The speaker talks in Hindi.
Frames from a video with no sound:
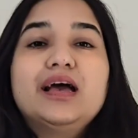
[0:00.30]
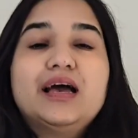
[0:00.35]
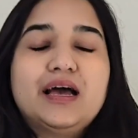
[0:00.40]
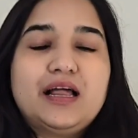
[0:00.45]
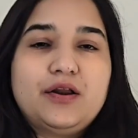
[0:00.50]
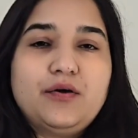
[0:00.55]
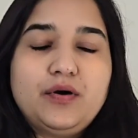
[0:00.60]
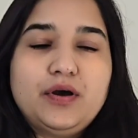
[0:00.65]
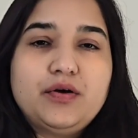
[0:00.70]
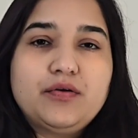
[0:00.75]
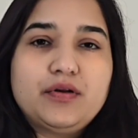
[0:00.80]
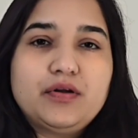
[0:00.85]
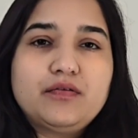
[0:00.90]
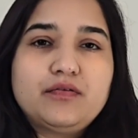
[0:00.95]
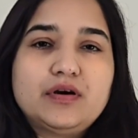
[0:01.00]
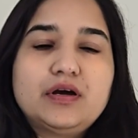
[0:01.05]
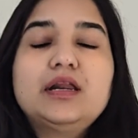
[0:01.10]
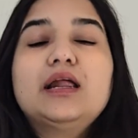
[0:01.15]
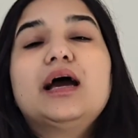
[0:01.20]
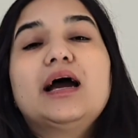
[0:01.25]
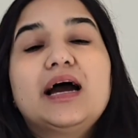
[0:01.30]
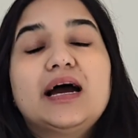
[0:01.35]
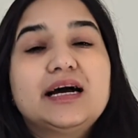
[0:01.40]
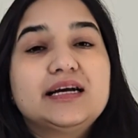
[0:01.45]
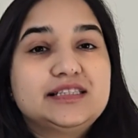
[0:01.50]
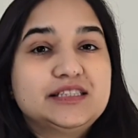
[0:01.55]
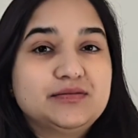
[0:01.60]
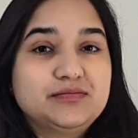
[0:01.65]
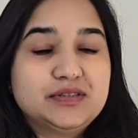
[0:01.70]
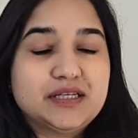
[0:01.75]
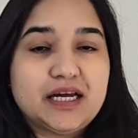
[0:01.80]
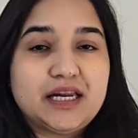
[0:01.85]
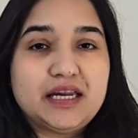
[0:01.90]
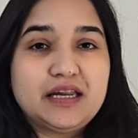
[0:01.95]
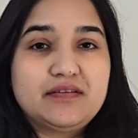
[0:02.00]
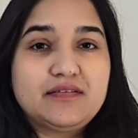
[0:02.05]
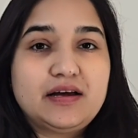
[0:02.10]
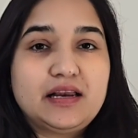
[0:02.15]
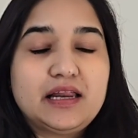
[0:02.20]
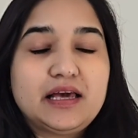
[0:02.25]
हेलो एवरीवन आज हम
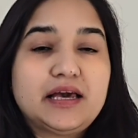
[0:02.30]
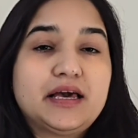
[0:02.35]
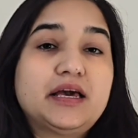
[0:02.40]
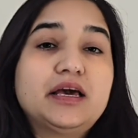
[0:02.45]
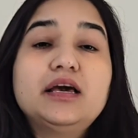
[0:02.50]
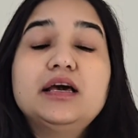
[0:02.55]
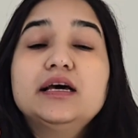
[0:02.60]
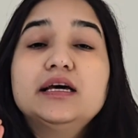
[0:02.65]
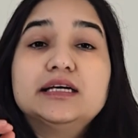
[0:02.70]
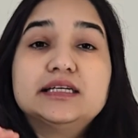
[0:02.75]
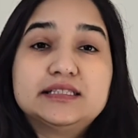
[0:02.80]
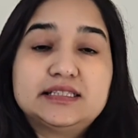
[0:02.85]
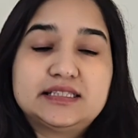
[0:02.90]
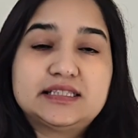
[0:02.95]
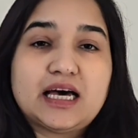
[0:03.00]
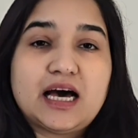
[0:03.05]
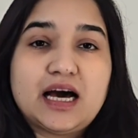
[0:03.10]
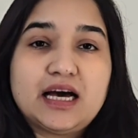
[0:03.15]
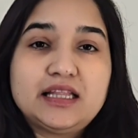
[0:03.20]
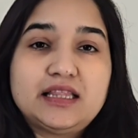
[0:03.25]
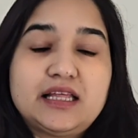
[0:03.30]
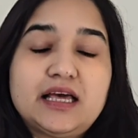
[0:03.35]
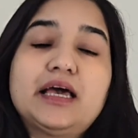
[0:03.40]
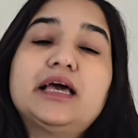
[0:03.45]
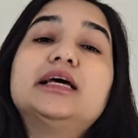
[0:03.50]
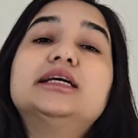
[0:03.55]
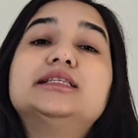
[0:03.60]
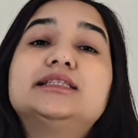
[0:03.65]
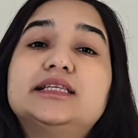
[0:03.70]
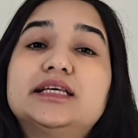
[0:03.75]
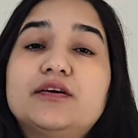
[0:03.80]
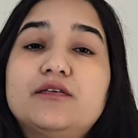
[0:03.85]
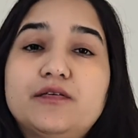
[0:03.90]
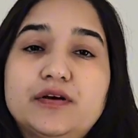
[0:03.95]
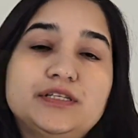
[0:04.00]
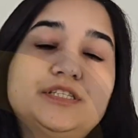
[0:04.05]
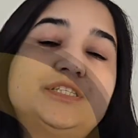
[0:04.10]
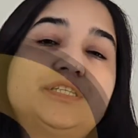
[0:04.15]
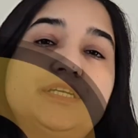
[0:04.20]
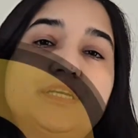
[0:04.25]
जानने वाले हैं सात ऐसे
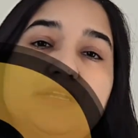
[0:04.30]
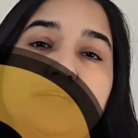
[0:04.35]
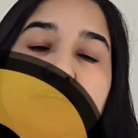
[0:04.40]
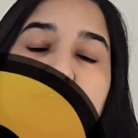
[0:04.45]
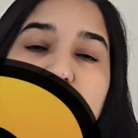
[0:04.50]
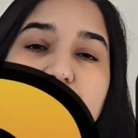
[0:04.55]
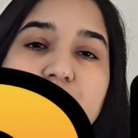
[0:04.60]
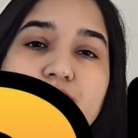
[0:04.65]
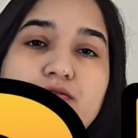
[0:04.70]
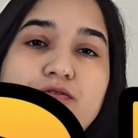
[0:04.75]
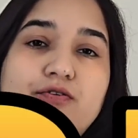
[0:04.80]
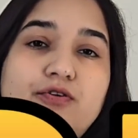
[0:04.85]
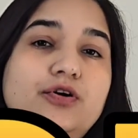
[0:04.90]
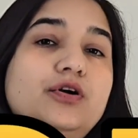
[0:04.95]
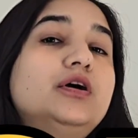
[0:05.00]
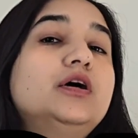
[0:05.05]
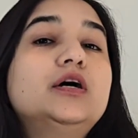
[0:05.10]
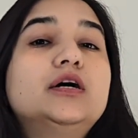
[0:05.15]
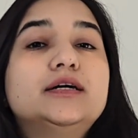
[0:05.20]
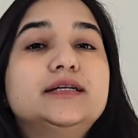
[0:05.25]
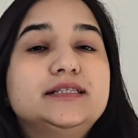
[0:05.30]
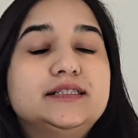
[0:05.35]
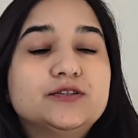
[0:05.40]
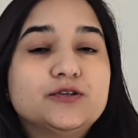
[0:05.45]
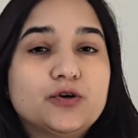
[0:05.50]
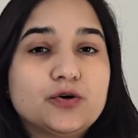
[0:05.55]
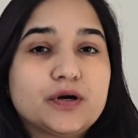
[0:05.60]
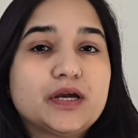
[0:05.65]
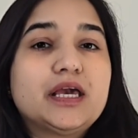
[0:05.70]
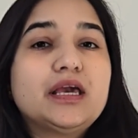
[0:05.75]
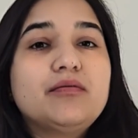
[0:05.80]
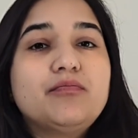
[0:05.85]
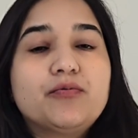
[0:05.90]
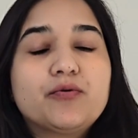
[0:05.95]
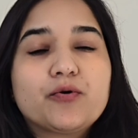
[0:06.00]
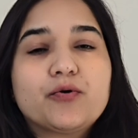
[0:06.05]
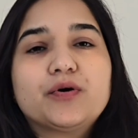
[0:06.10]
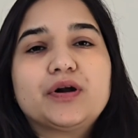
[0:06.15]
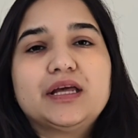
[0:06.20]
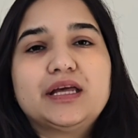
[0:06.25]
वेजिटेरियन फूड जो कि
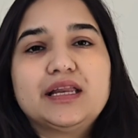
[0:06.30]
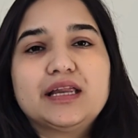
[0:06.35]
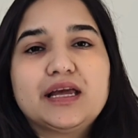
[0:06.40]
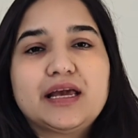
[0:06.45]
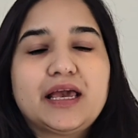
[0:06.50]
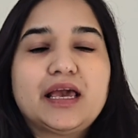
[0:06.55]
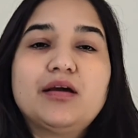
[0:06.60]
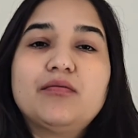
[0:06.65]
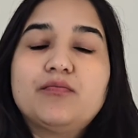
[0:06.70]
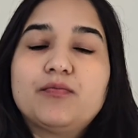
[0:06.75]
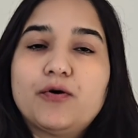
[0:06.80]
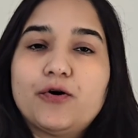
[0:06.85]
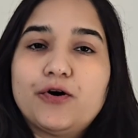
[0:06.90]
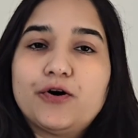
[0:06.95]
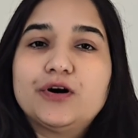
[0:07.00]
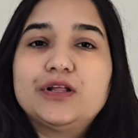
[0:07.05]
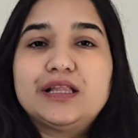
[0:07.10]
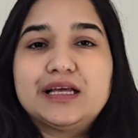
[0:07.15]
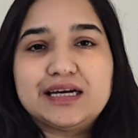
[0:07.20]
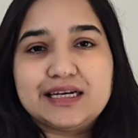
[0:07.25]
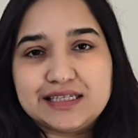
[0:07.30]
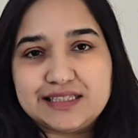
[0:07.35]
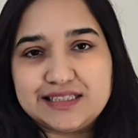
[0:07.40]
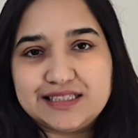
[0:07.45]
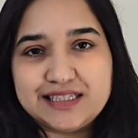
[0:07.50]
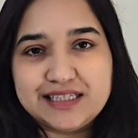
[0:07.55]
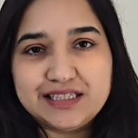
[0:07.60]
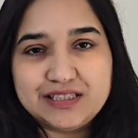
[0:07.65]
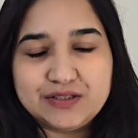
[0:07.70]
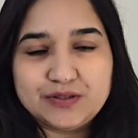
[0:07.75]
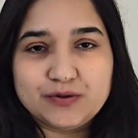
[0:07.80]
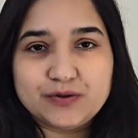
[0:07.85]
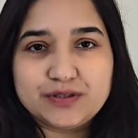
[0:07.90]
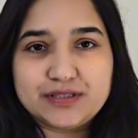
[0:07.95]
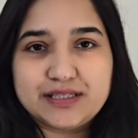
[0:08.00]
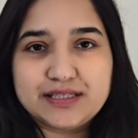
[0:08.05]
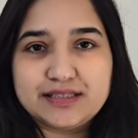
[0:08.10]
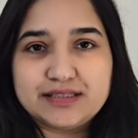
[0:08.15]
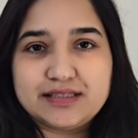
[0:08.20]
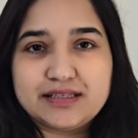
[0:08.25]
प्रोटीन के बहुत अच्छे
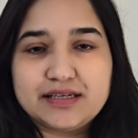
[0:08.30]
सोर्सेस